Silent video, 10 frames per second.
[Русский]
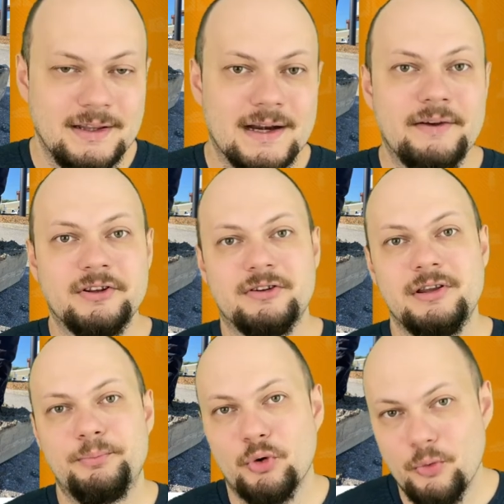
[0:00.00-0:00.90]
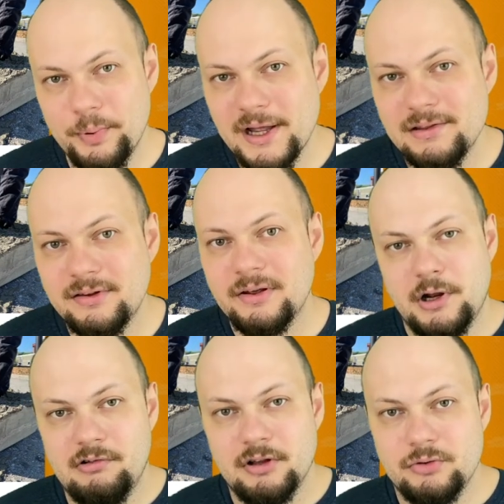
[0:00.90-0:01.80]
Не нравится, не покупайте,
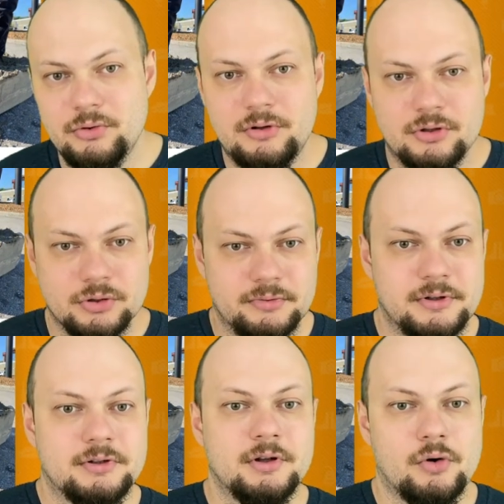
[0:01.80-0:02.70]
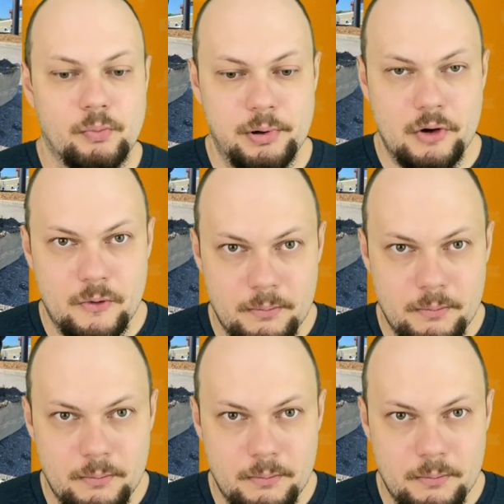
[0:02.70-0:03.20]
проголосуйте, что становится рублем.